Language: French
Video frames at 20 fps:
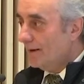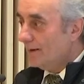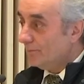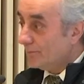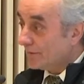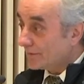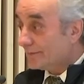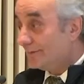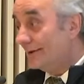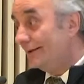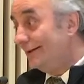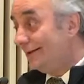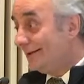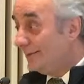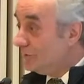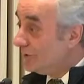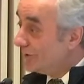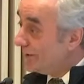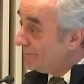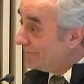Merci à
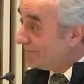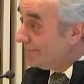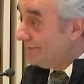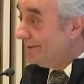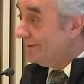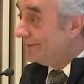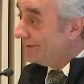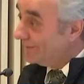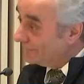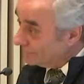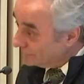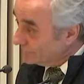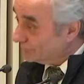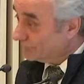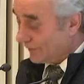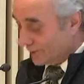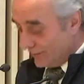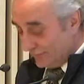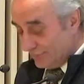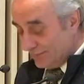l'équipe de l'AMSTI
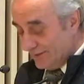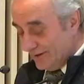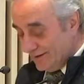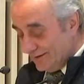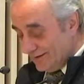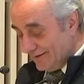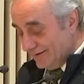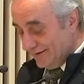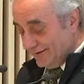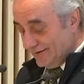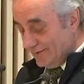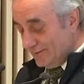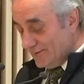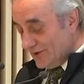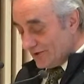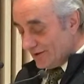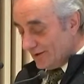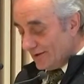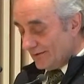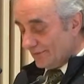pas les oublier, Didier
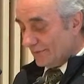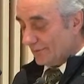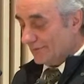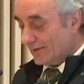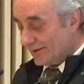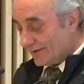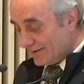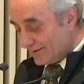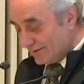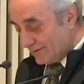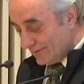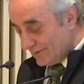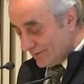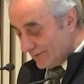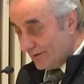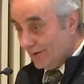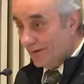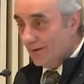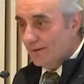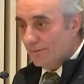Michel, son directeur,
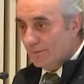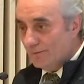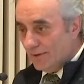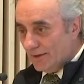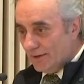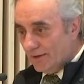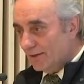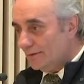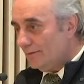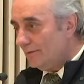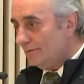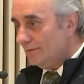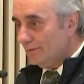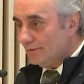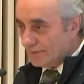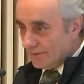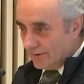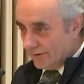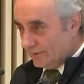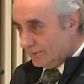
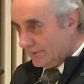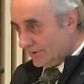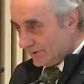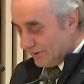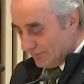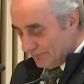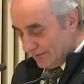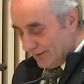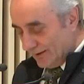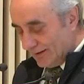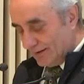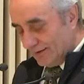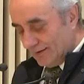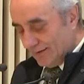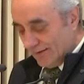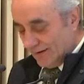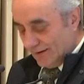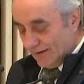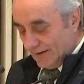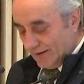Bilal, qui doit être en bas,
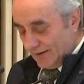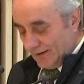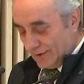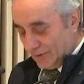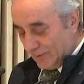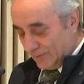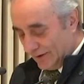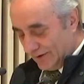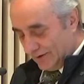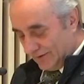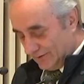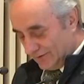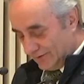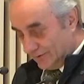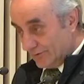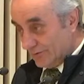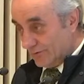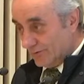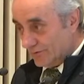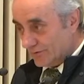
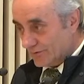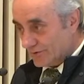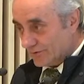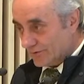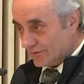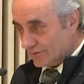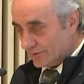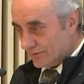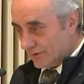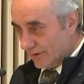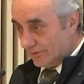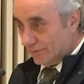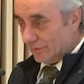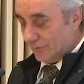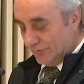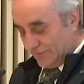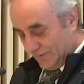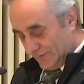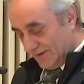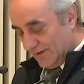accompagnant euh,
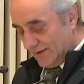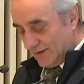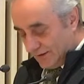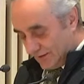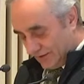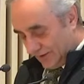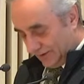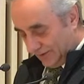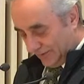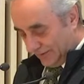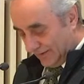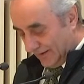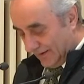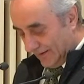Anne-Sophie et Charlotte.